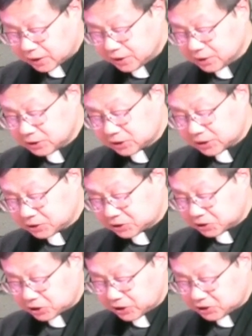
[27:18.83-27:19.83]
向这
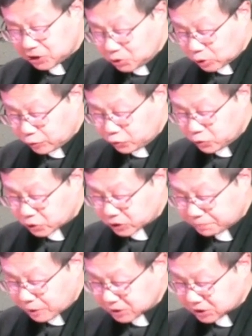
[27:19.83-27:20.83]
些针对妇女的
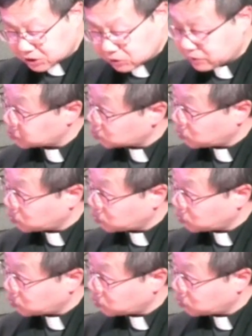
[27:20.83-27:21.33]
暴力行为说